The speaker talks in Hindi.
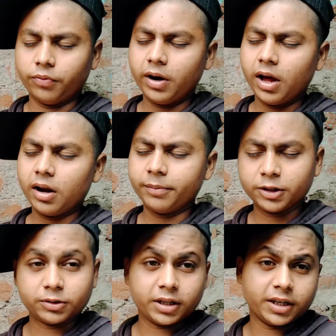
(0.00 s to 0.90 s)
फिलहाल हमने
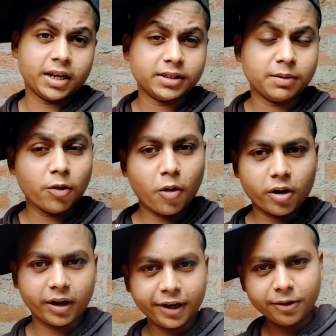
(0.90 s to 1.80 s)
सोचा कि आज से ब्लॉग को
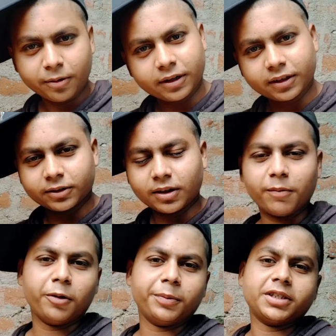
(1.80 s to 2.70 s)
कंटिन्यू करते तो आप
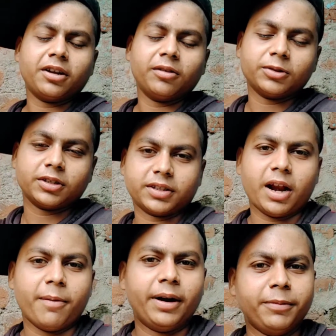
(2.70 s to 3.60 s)
लोग भी चैनल को सब्सक्राइब
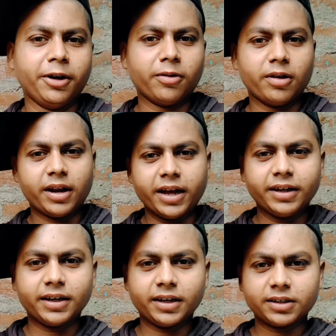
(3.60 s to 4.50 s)
एंड वीडियो को लाइक
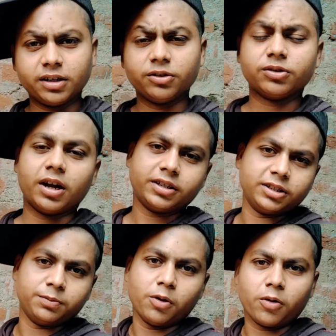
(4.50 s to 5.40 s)
करिए चलिए दोस्तों आज के इस
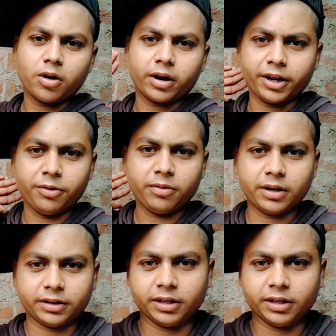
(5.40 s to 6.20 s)
ब्लॉग को कंटिन्यू करते